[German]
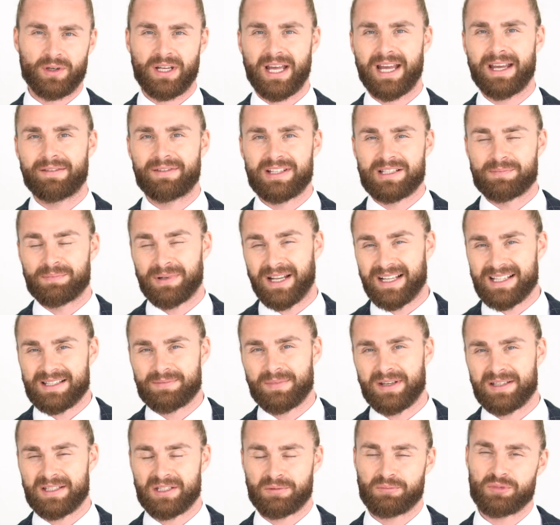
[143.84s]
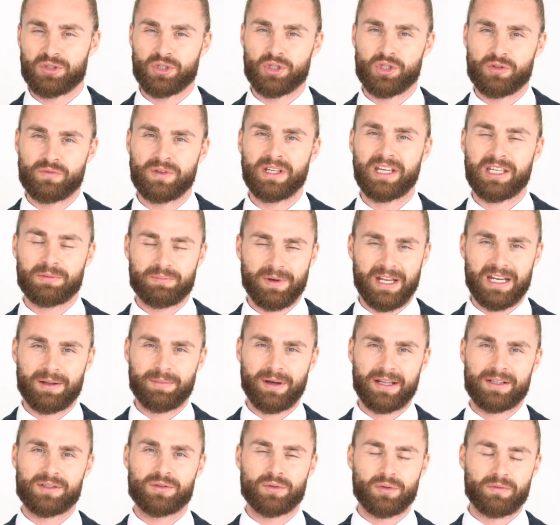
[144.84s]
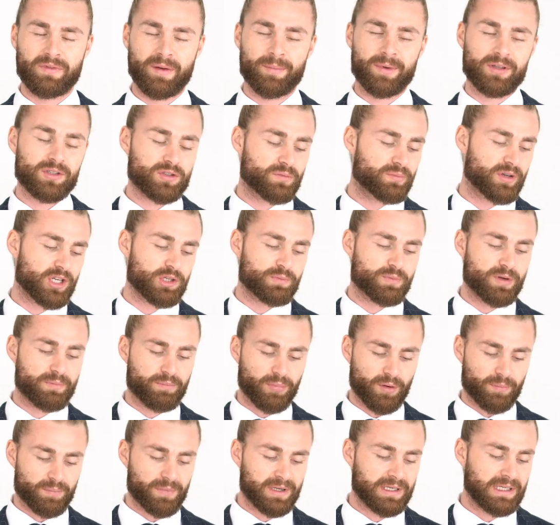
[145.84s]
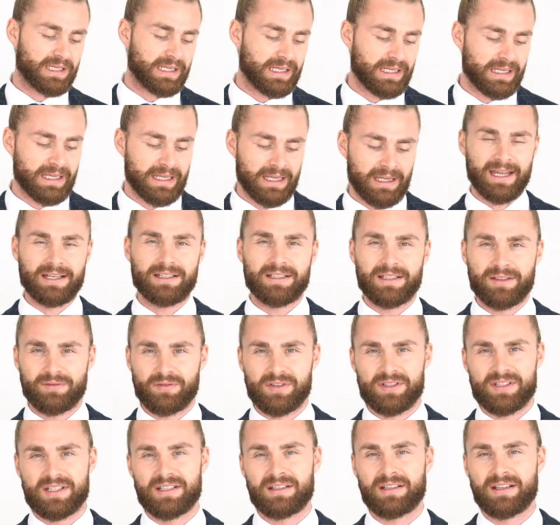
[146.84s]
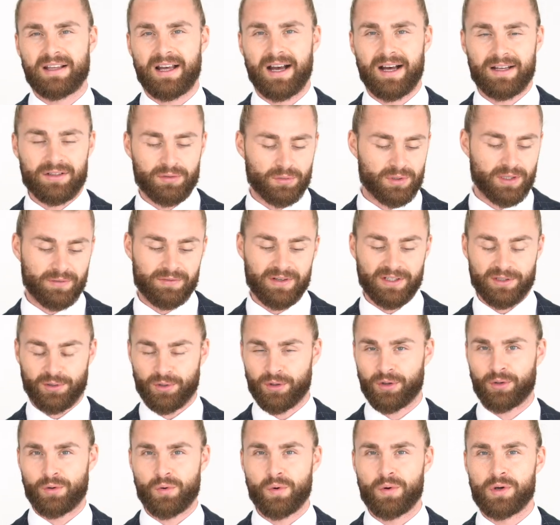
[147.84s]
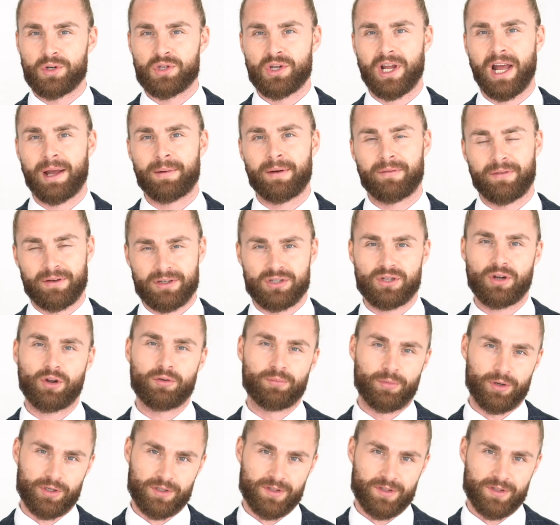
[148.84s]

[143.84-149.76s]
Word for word: Von daher wird es platzmäßig ein bisschen schwierig bei dem Anzug, wenn man zum Beispiel Portemonnaie, Handy, Visitenkarte oder vielleicht auch noch einen Kugelschreiber verstauen